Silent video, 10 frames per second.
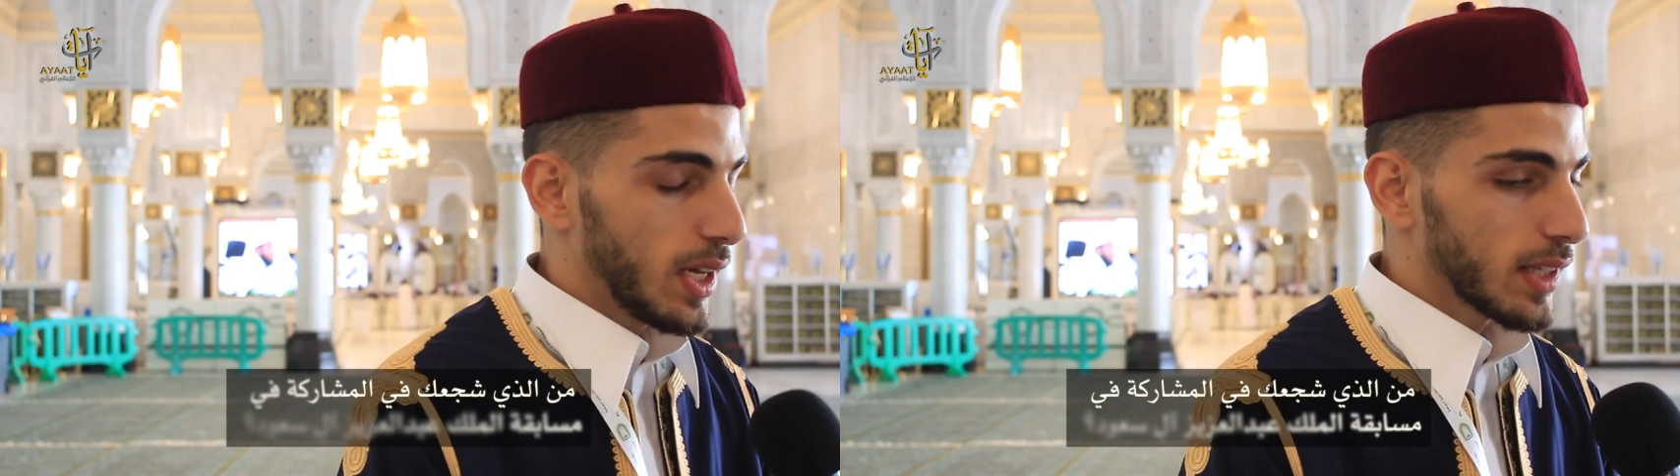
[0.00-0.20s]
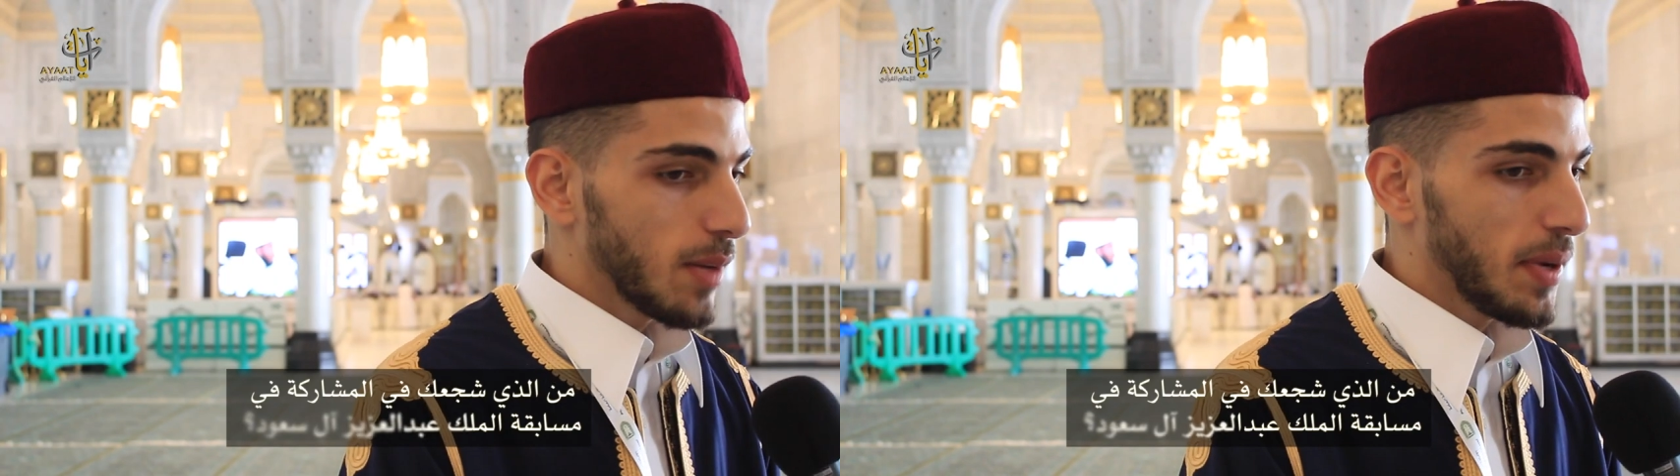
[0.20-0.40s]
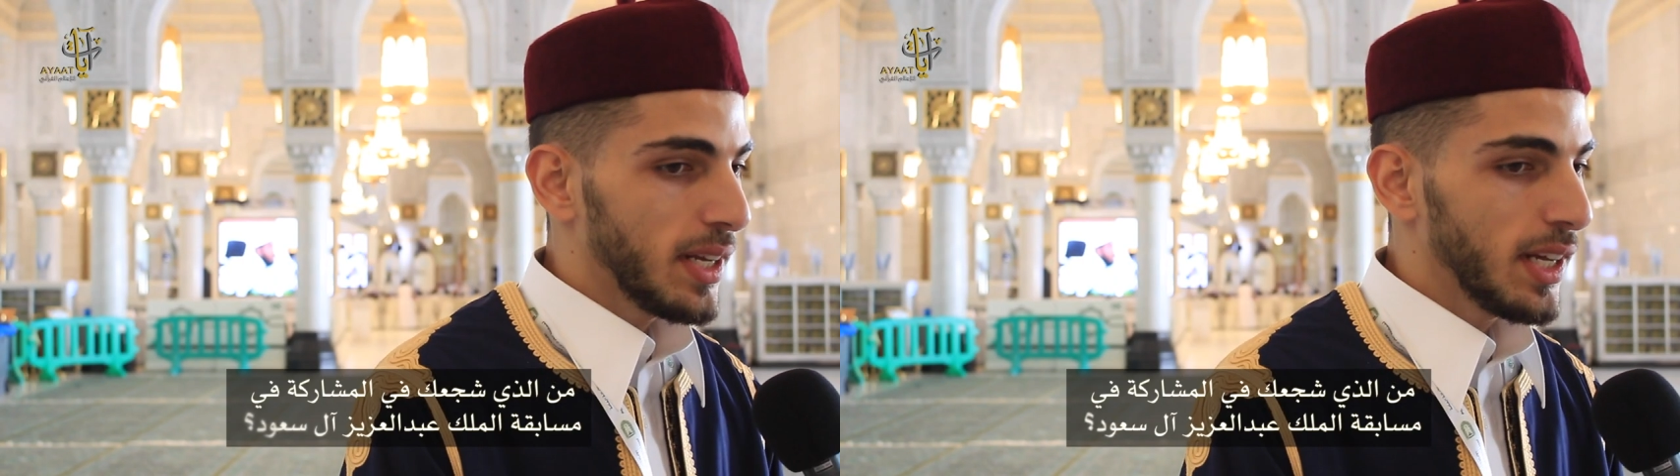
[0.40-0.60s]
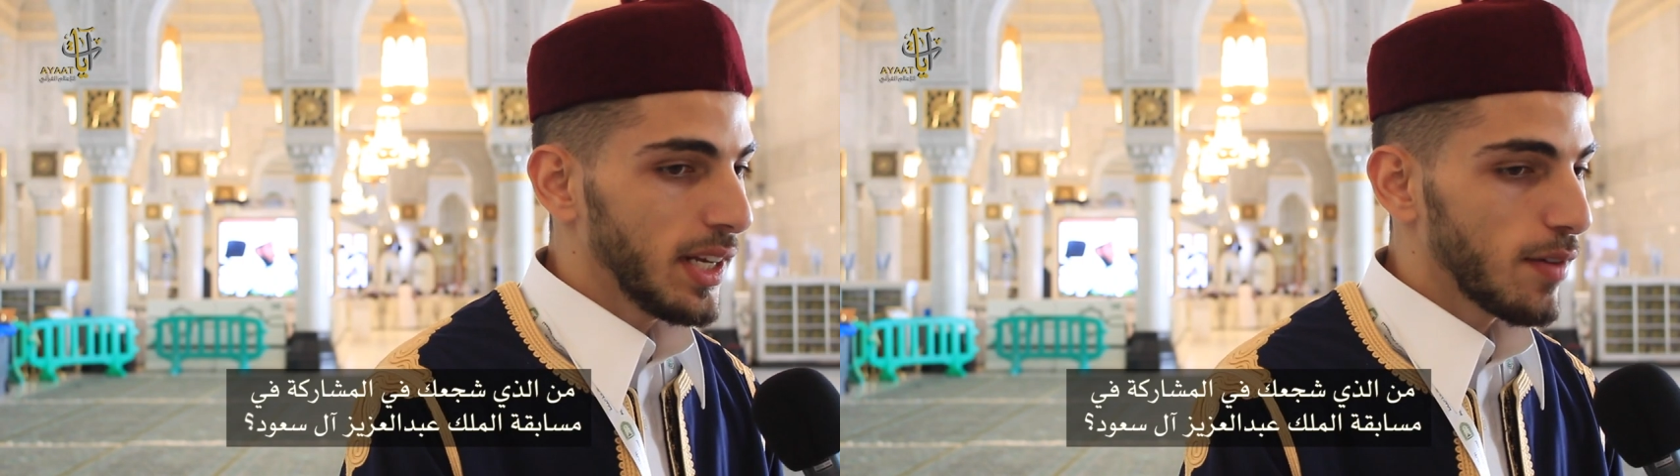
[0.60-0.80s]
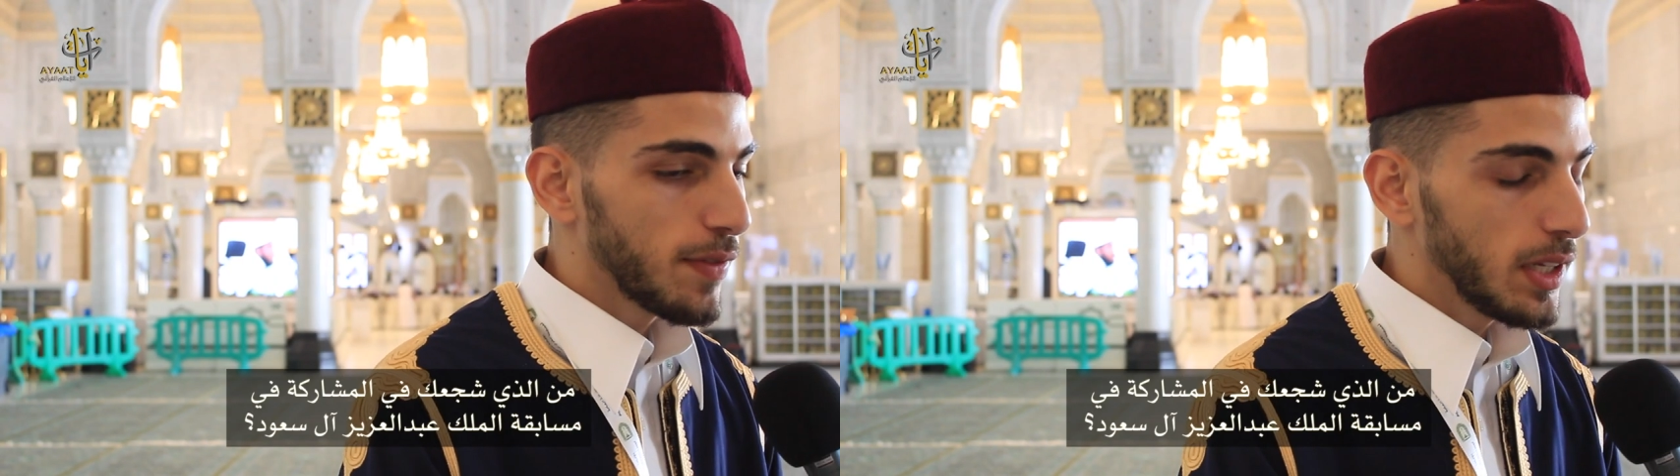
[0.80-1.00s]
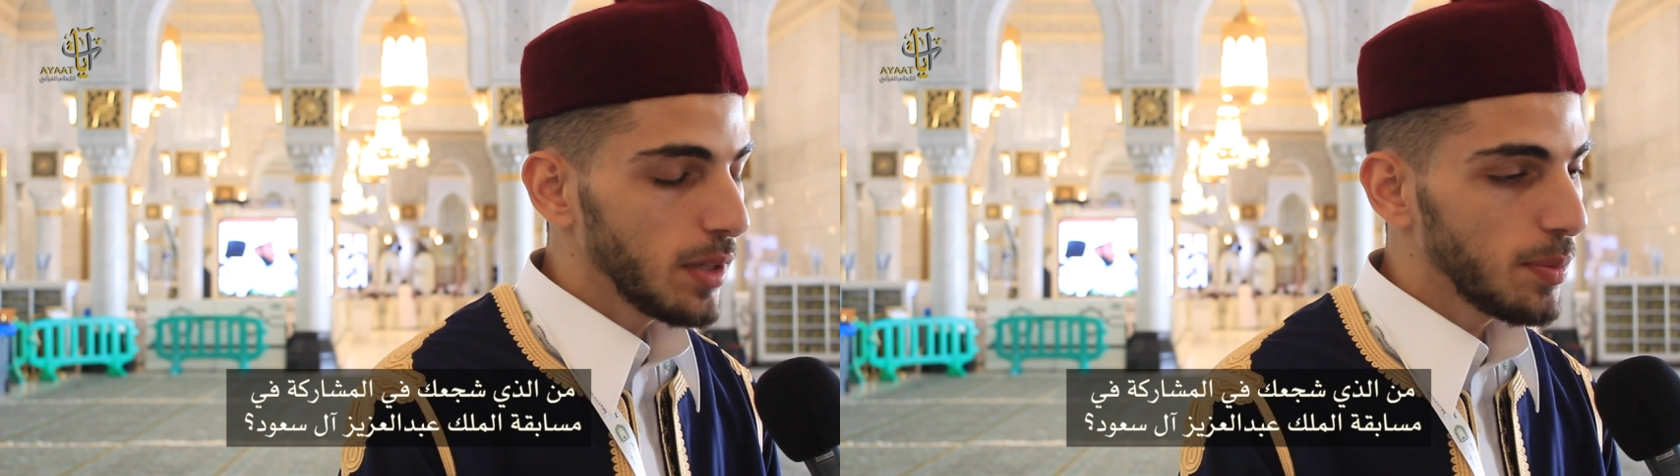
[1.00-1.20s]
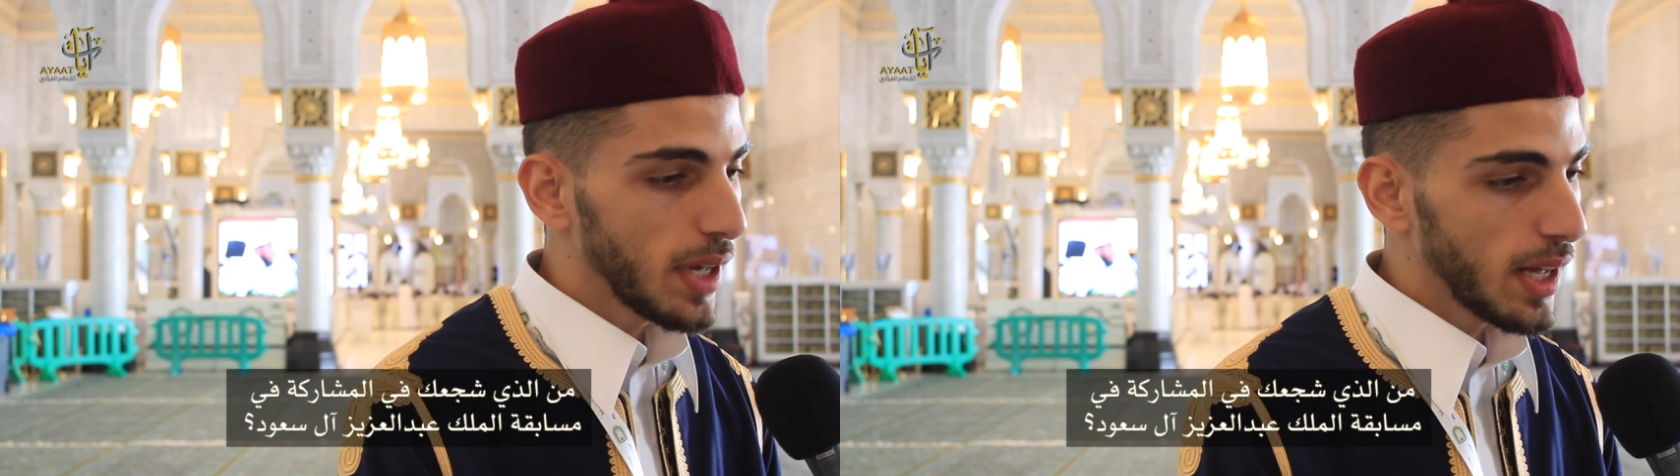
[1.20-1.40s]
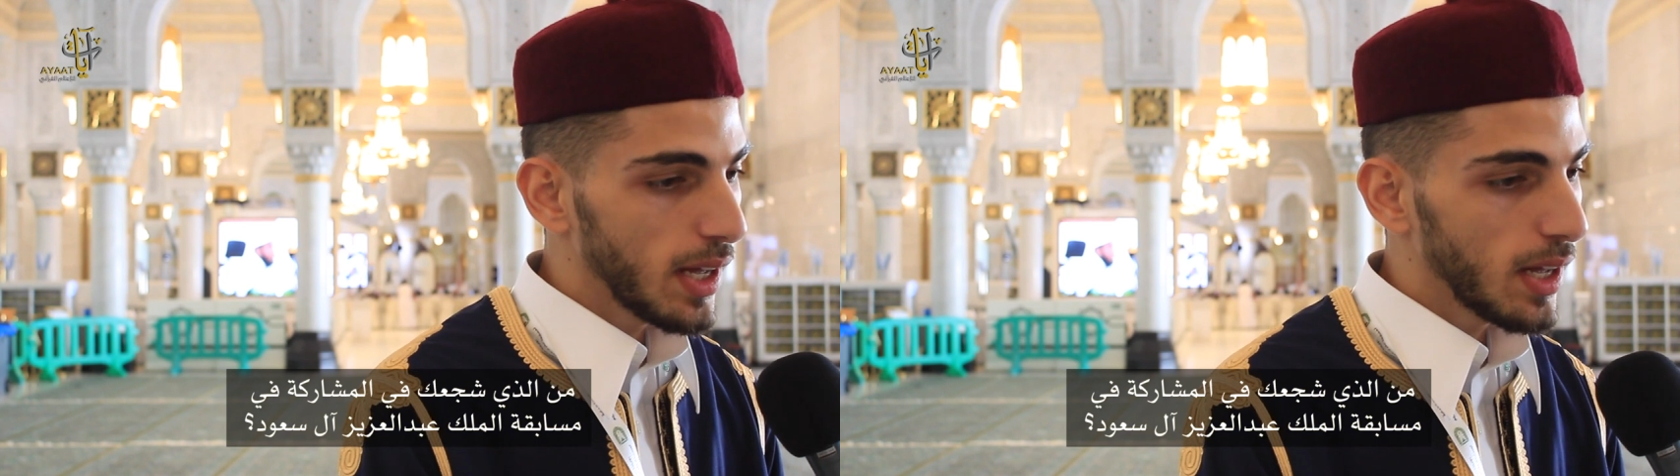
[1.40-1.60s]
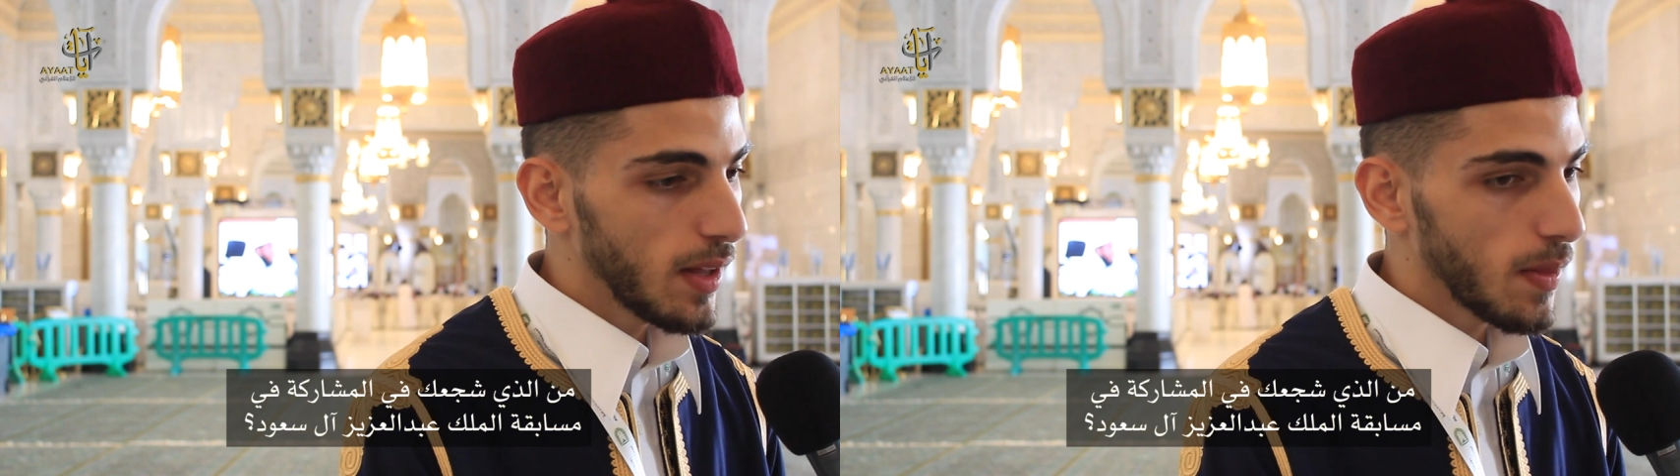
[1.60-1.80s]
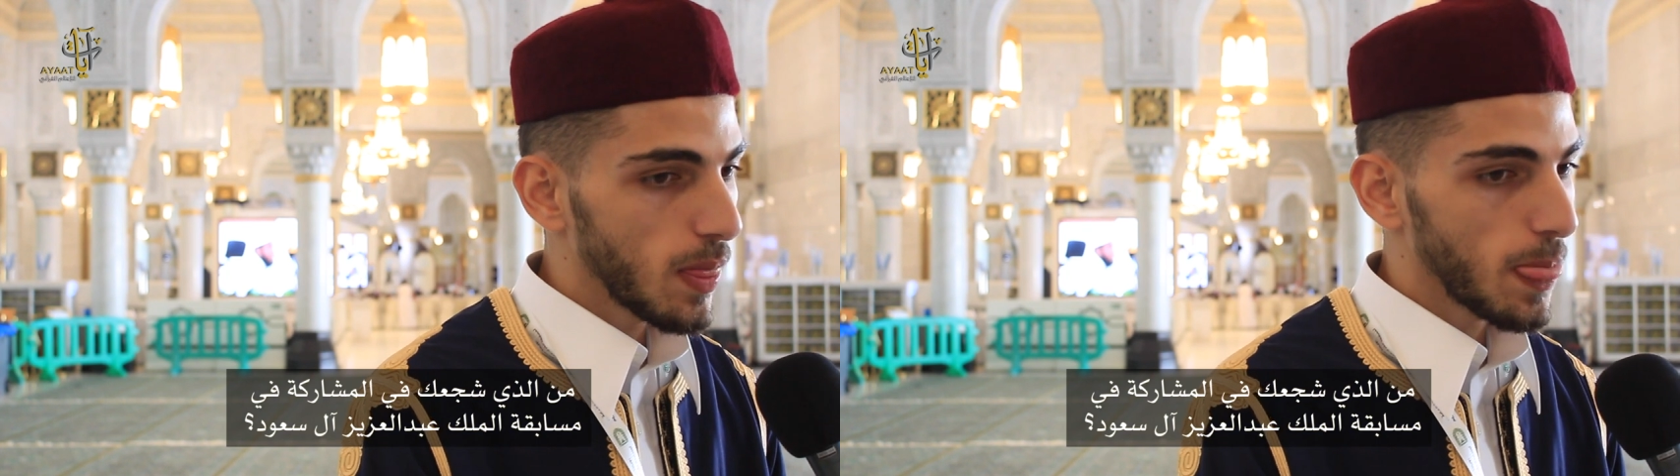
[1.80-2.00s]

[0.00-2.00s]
والله طبعا نحن في ليبيا